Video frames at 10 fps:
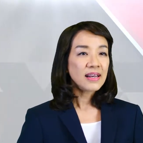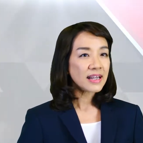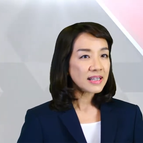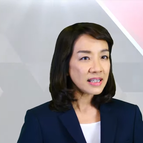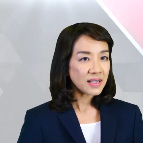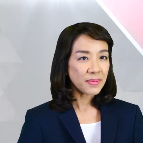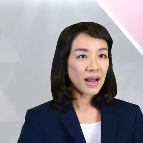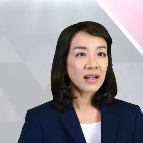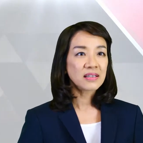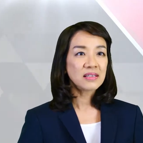และที่
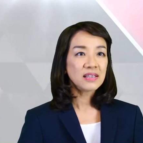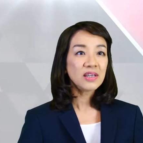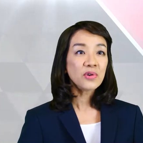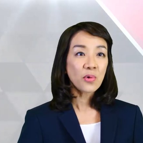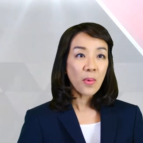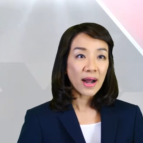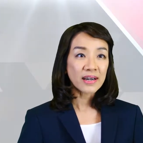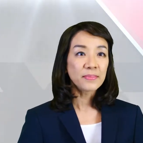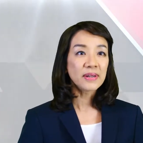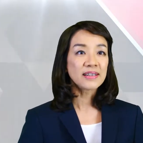สำคัญที่ระหว่าง
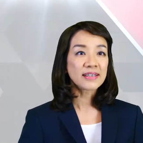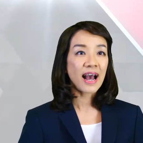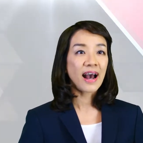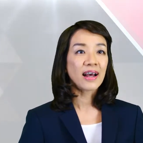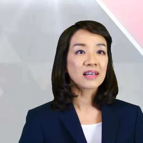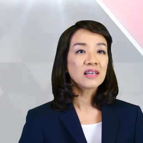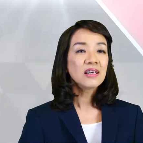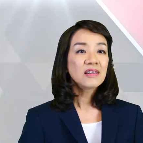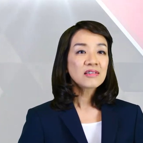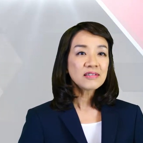ดำเนินการ
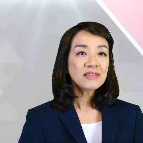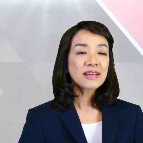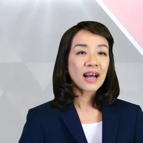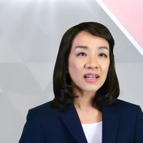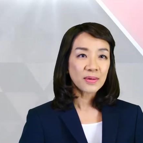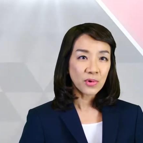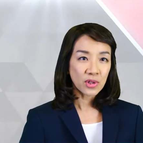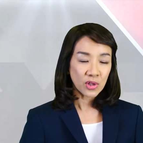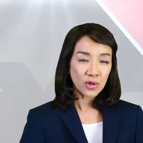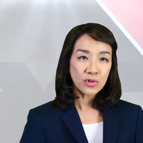ก็คือการคำน
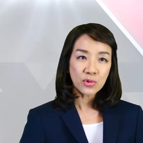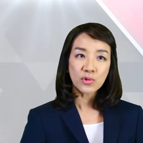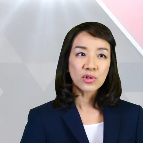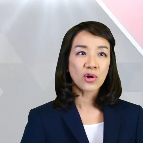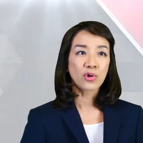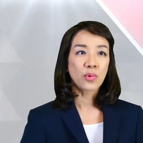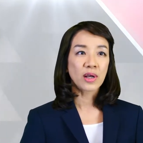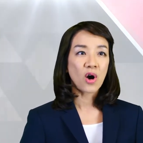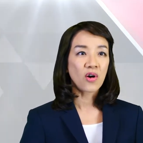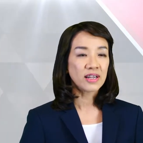วณต้นทุนต่อหน่ว
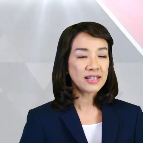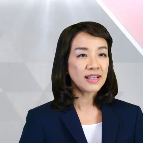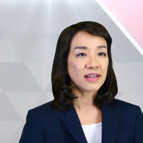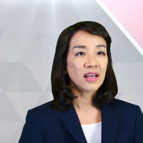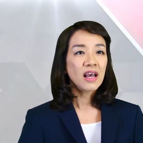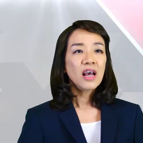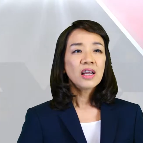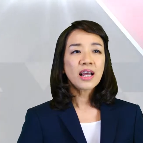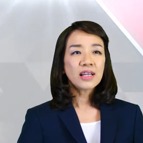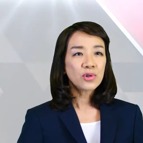ยของนิสิต
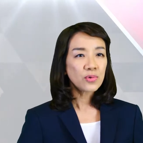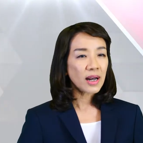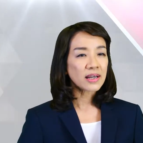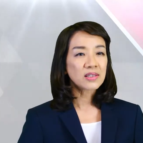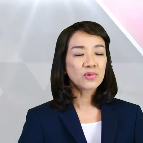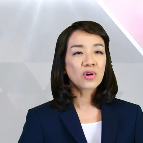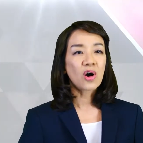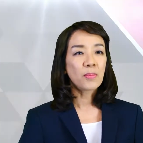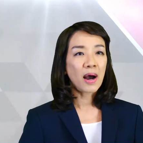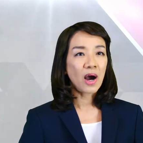ในทุกหลักสูตรข
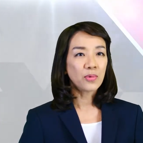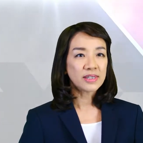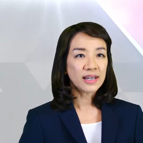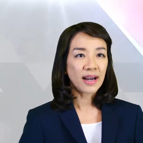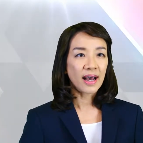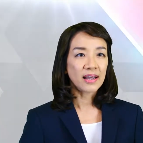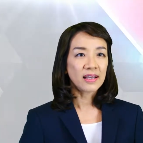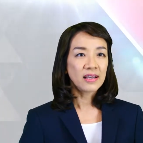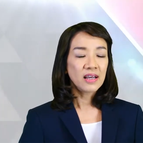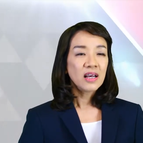องมหาวิทยาลัย
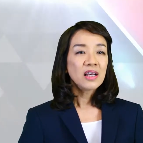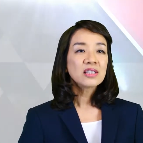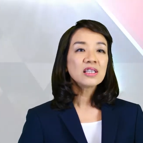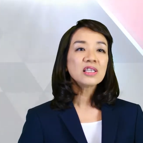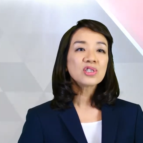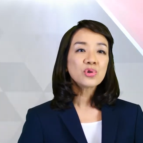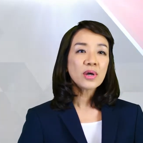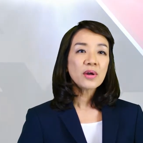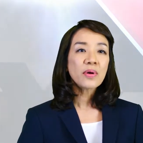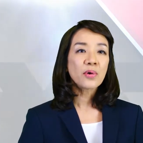ซึ่งจะช่ว
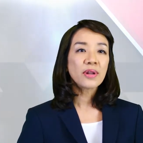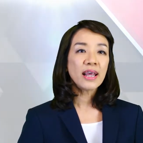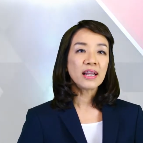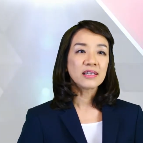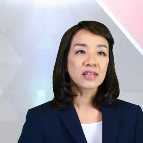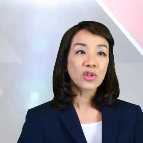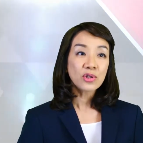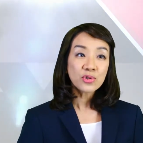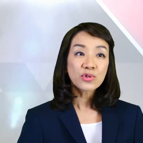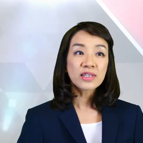ยให้เราได้เห็นถึง
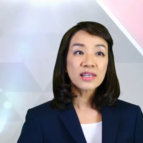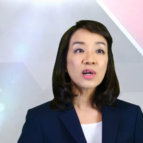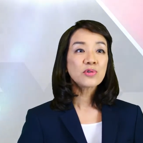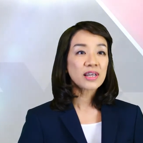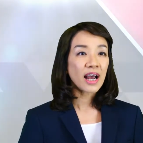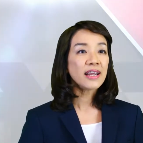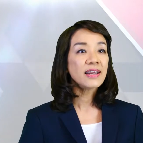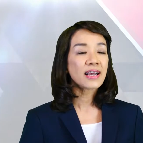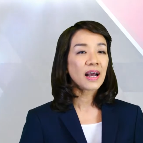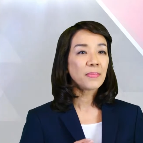ต้นทุนที่เราใช้
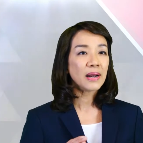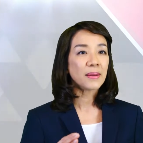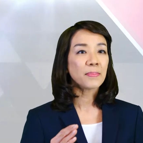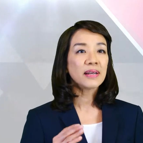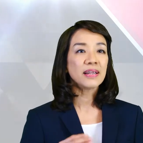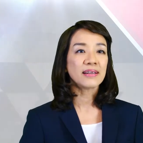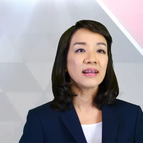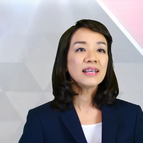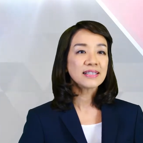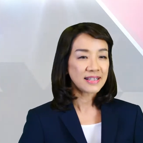ในการผลิตบัณฑิต
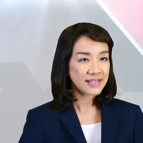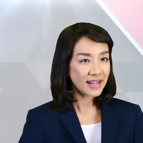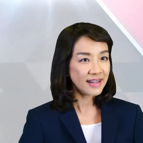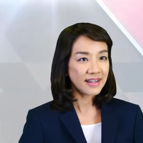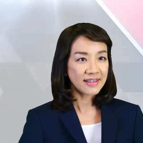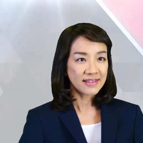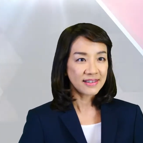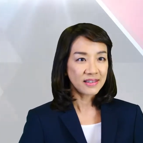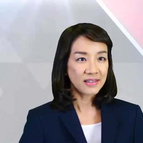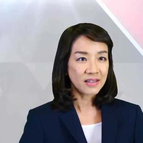ให้ชัดเจนยิ่งขึ้น